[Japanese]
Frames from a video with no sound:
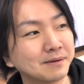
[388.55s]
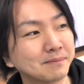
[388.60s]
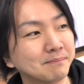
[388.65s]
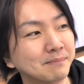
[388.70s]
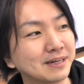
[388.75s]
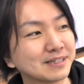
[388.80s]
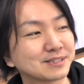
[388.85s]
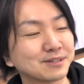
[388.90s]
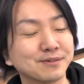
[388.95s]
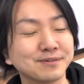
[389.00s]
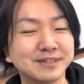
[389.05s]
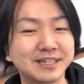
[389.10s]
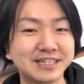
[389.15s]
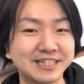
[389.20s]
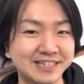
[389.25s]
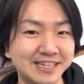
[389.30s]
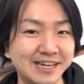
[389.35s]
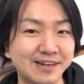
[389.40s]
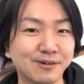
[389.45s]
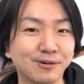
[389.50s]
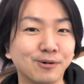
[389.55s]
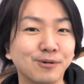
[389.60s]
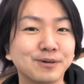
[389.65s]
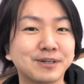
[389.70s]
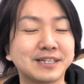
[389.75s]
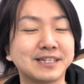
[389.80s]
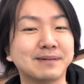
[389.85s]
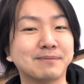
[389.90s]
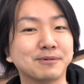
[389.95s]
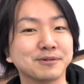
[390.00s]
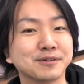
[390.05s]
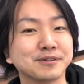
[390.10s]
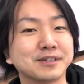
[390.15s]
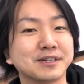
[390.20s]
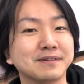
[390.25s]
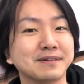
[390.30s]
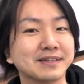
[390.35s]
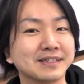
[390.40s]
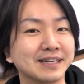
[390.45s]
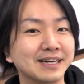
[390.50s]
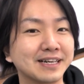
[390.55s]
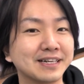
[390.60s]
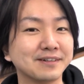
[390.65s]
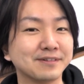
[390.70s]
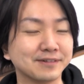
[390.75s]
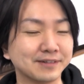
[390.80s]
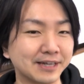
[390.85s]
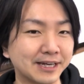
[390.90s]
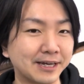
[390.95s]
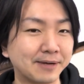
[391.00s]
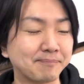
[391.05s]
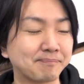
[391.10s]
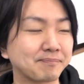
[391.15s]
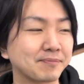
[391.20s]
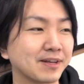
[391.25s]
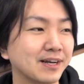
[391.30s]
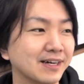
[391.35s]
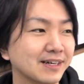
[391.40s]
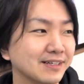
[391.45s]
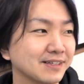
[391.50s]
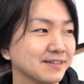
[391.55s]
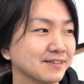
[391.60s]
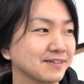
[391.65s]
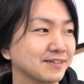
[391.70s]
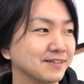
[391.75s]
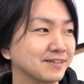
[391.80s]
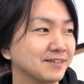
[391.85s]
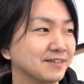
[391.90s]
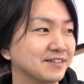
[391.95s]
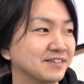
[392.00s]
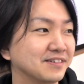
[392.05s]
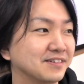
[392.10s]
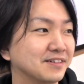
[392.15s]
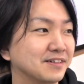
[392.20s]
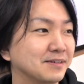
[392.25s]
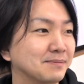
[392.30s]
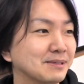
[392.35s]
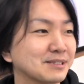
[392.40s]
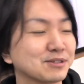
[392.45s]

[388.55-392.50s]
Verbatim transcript: まあそんなにね大きなものではないのであのー、